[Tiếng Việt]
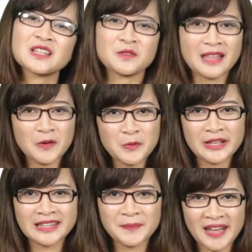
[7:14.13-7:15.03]
Chúng ta cùng
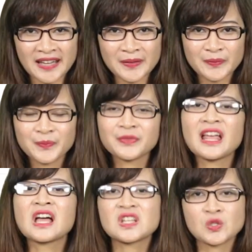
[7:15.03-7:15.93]
luyện tập nhé.
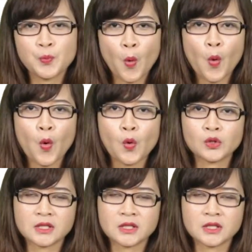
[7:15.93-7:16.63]
Sport,